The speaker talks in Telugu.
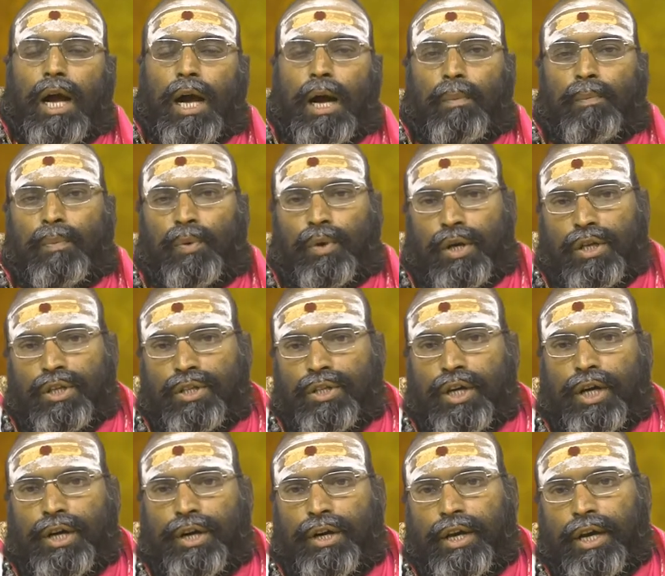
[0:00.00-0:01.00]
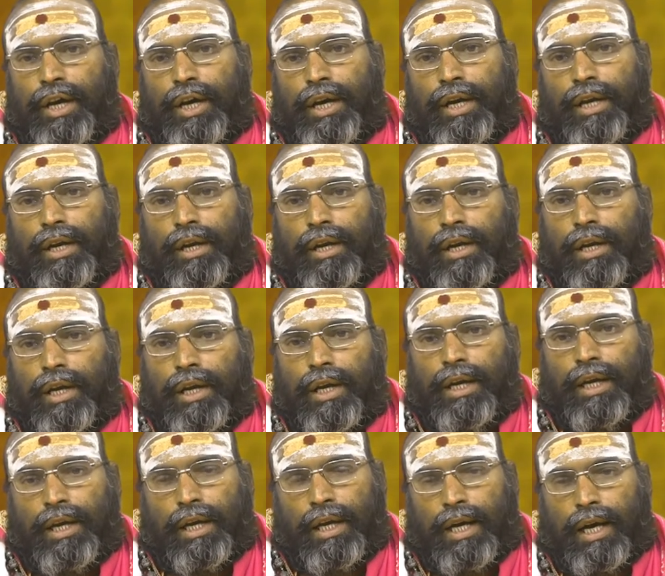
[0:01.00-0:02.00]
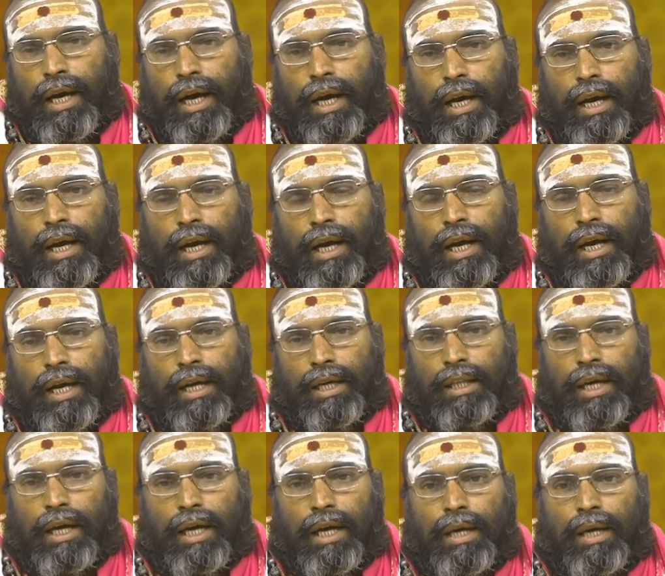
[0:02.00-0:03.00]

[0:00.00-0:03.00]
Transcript: ఆ పురంజయుడే ఇంకా ఆ కథ